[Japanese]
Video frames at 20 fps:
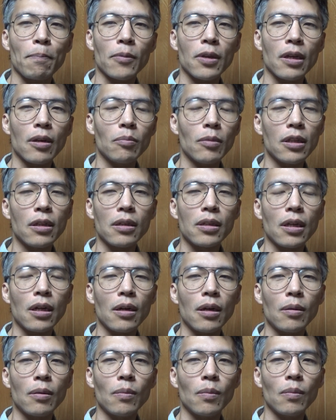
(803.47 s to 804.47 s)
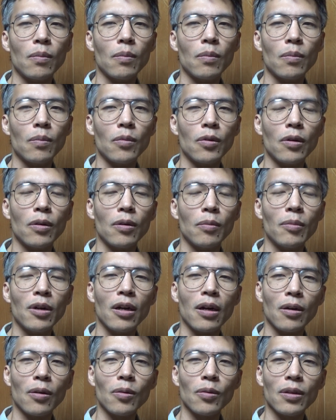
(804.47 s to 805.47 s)
えー、皆さんも
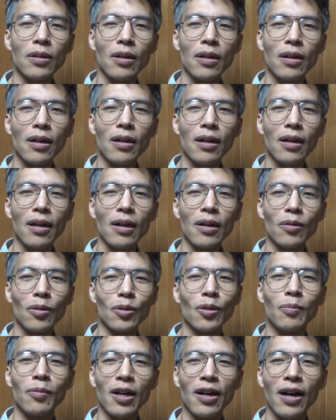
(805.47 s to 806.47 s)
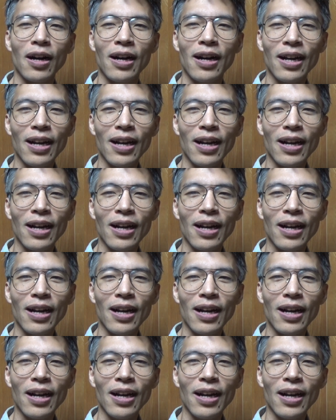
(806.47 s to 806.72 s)
まあこんな言葉